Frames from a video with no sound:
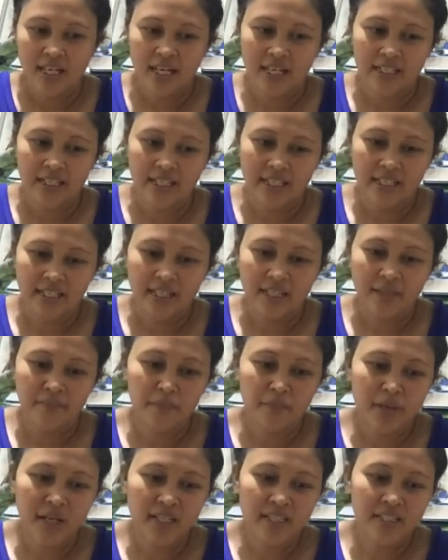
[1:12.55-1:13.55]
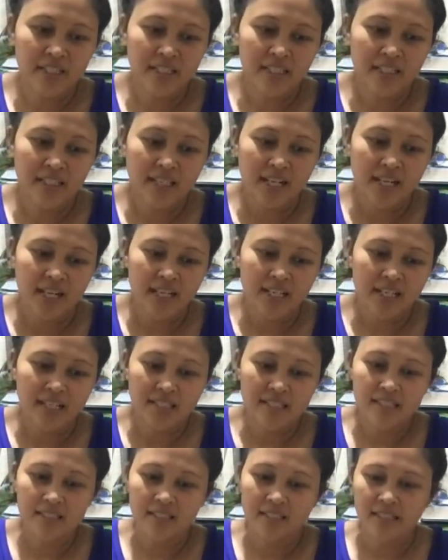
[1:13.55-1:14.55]
Ayan. Ang brand niya
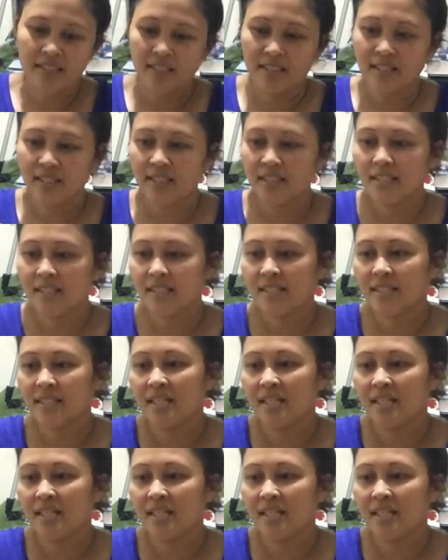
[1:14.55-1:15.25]
guys is